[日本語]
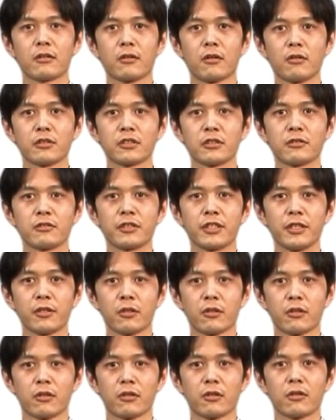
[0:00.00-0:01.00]
高速起
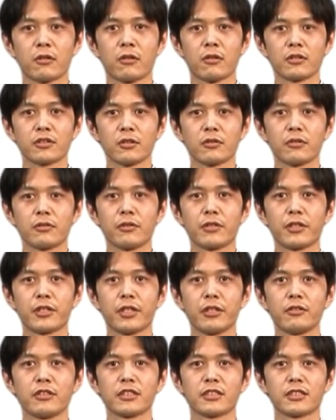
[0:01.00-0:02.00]
動高速復
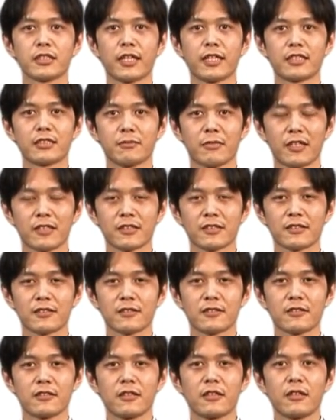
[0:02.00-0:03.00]
帰を実現しま
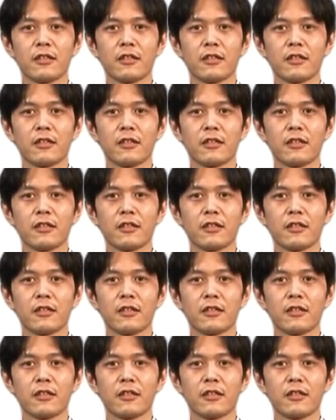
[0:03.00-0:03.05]
す